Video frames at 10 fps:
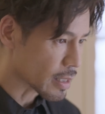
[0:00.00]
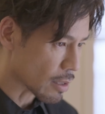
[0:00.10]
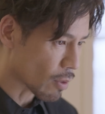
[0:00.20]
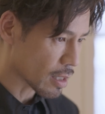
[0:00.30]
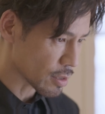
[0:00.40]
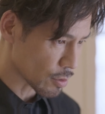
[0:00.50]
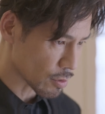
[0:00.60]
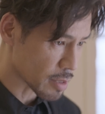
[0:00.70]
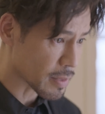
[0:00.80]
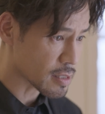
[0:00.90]
แค่แปลกใจทำไม
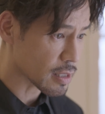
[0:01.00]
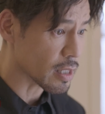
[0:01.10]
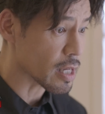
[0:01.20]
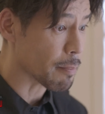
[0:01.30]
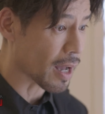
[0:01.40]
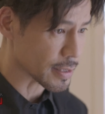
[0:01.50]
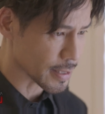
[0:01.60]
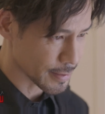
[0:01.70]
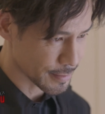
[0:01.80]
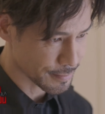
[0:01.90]
อาเหยาถึงรู้จักพ่อ
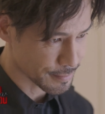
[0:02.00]
คุณ